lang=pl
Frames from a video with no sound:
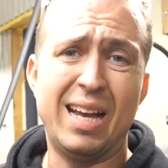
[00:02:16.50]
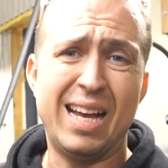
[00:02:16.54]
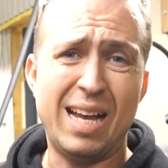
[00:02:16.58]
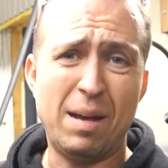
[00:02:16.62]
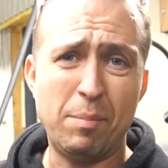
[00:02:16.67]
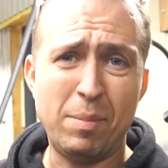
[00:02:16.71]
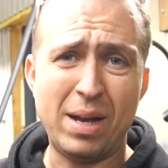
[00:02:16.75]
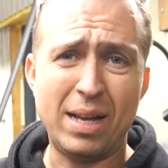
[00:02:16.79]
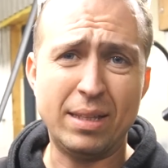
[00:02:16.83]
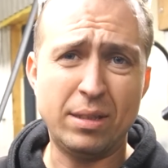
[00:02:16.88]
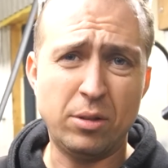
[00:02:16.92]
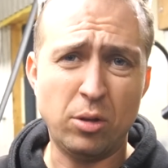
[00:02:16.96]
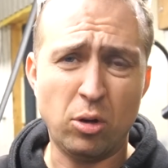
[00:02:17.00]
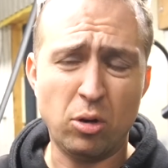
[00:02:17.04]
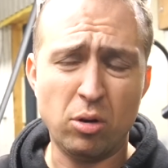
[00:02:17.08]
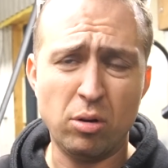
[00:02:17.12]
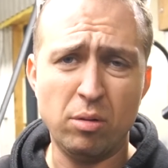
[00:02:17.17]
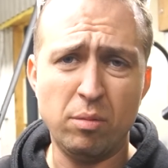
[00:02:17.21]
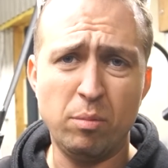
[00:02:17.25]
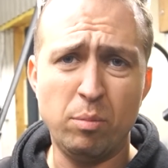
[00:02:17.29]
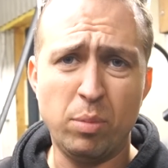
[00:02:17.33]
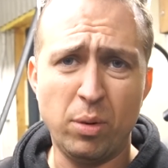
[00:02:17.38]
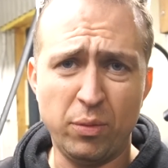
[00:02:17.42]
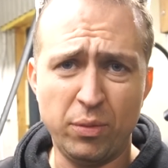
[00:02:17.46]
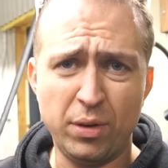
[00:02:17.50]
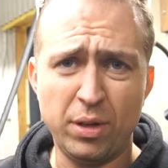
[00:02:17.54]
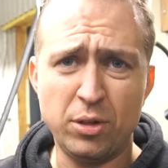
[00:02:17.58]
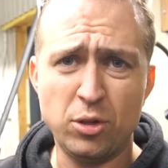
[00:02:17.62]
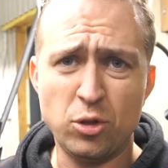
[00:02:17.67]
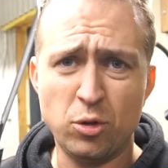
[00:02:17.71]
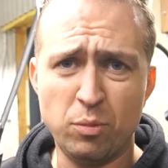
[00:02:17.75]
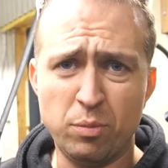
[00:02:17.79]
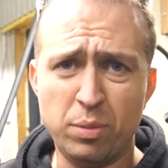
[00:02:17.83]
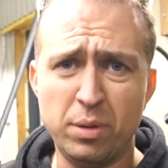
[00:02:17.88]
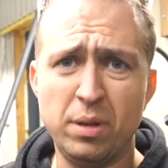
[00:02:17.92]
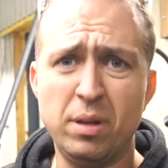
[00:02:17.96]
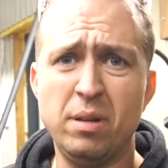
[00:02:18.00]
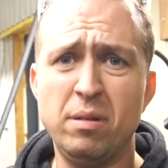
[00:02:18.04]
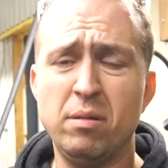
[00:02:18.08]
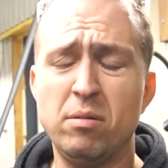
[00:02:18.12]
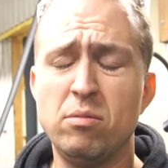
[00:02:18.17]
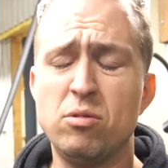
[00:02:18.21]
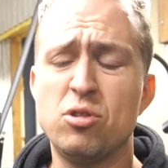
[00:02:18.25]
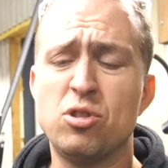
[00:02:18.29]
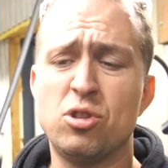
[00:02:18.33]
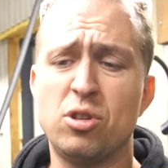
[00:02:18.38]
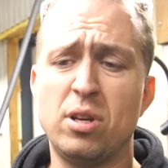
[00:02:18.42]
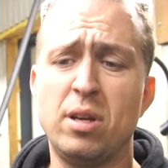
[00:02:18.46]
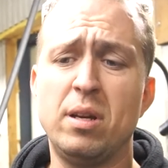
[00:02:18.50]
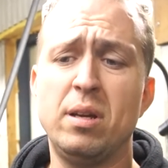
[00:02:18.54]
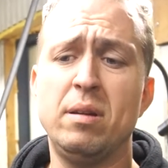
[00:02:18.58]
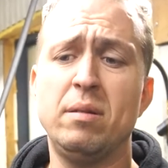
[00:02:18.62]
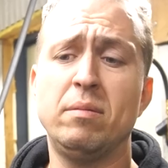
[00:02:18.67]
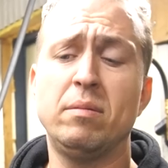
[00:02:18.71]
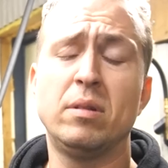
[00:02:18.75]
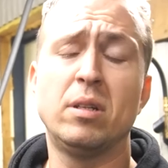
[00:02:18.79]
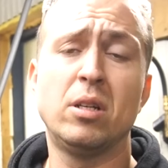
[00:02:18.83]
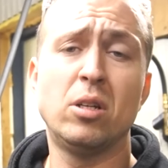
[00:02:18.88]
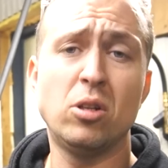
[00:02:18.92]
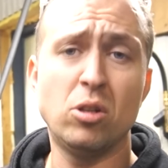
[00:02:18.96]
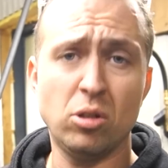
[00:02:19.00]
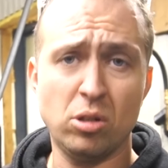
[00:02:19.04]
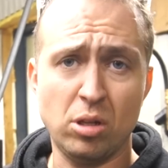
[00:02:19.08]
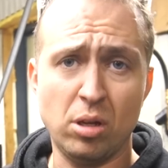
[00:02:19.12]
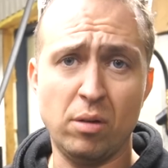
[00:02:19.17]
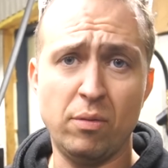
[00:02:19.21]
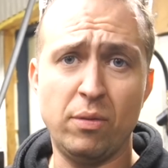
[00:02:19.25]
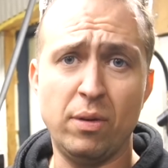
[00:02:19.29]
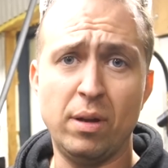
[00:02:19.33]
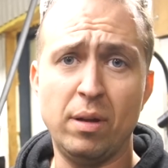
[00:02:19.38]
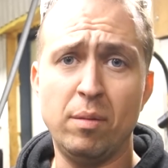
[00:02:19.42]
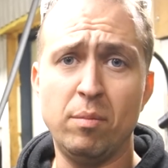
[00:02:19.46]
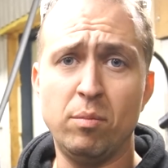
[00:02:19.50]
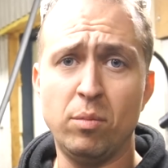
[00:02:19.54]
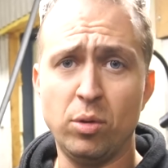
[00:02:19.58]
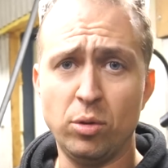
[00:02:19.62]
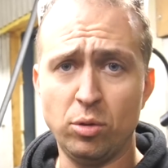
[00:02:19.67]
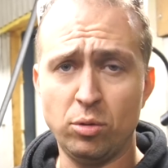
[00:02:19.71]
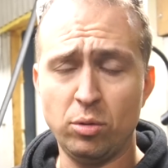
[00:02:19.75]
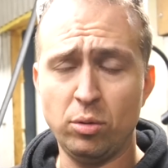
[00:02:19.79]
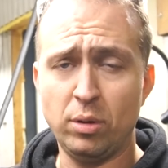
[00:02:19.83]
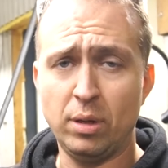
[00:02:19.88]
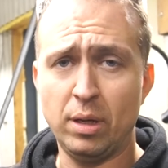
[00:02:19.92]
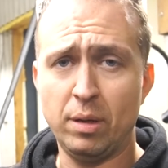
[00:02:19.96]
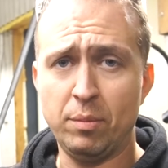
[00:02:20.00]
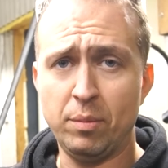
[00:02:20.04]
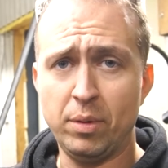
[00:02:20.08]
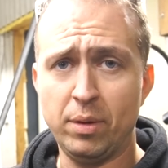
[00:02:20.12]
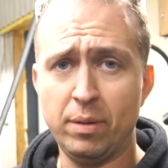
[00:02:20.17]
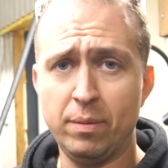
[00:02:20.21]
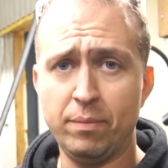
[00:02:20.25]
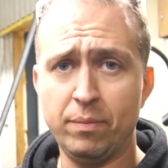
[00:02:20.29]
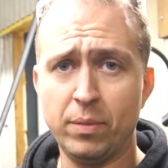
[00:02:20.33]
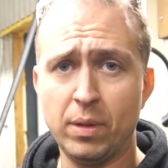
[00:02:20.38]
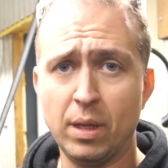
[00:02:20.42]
amator powiedziałby, że gotowe montujemy.